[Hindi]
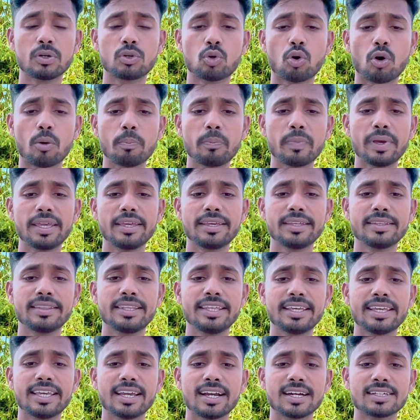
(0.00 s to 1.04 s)
टॉप में ही
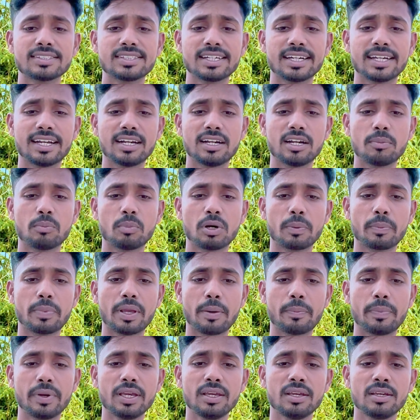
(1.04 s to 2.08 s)
दिखेगा सेकेंड नंबर पर
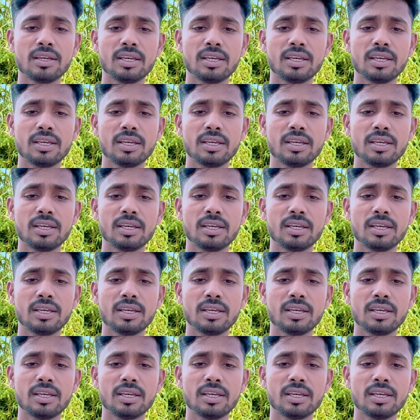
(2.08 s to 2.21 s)
यहाँ पे